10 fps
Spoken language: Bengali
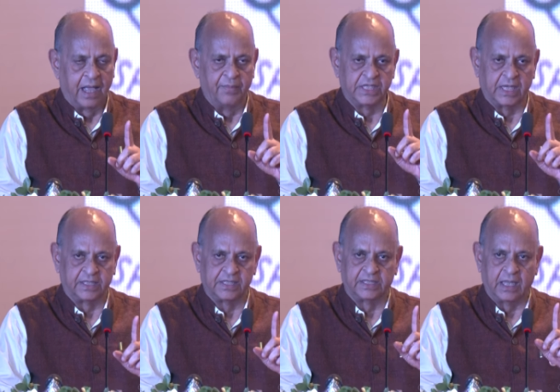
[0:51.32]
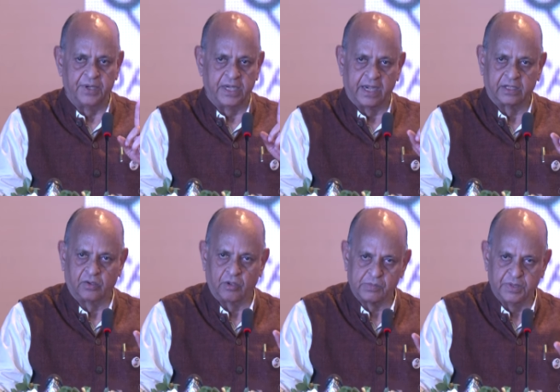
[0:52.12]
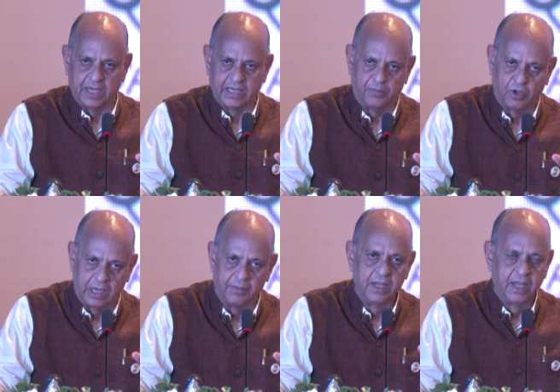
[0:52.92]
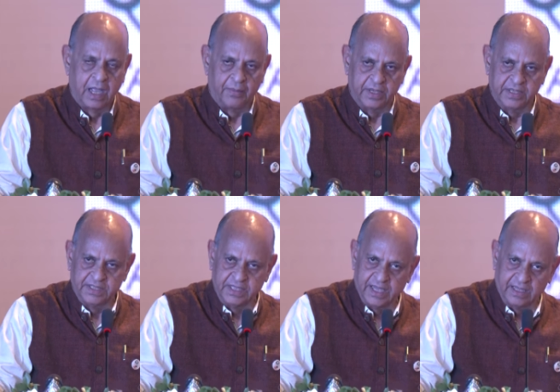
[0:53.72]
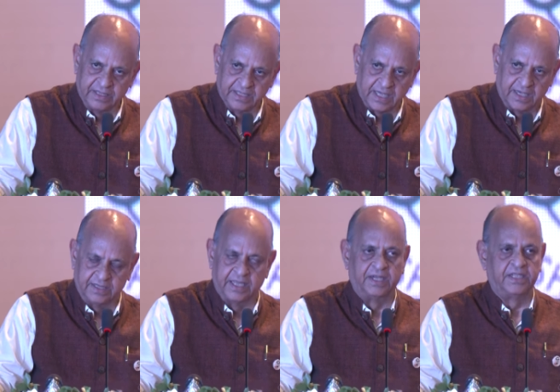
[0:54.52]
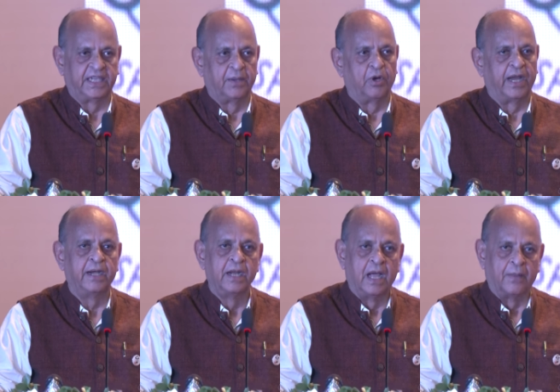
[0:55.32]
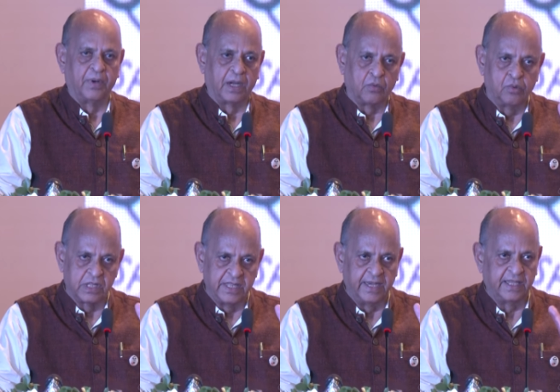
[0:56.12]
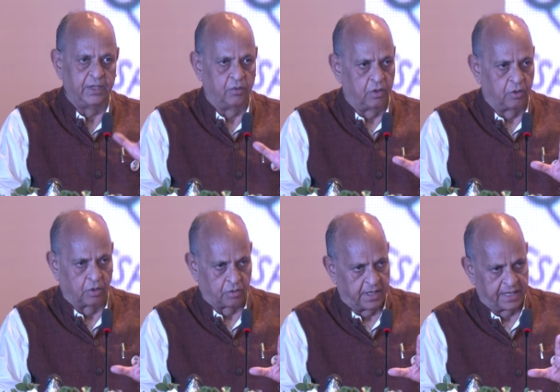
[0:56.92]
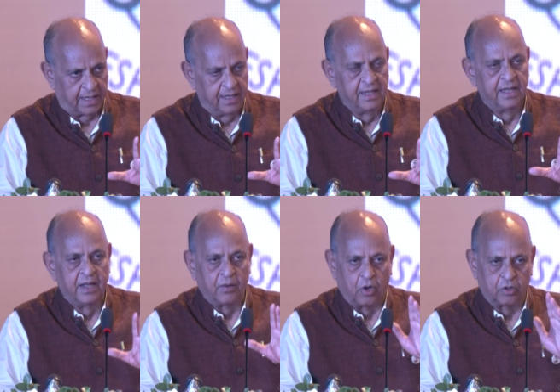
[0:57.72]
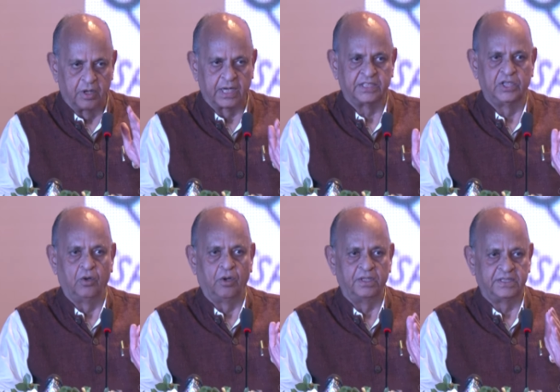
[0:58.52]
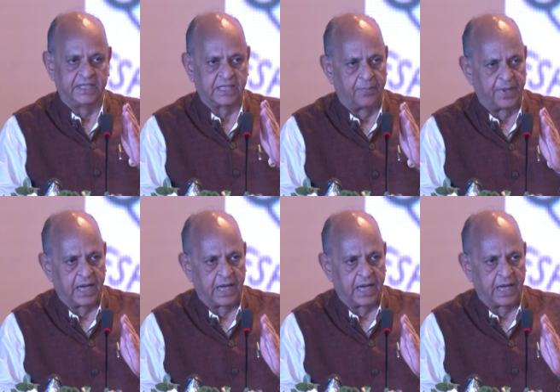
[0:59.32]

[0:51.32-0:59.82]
আমি সাথে সাথে আমি ডাইরেক্টর হসপিটালকে বললাম আমার ডিজি হেলথে চারিত্রে এডিজিকে বলেন আপনারা খোঁজ নেন কী হলো ঘটনাটা ঘটনাটা ছিল যে সাপে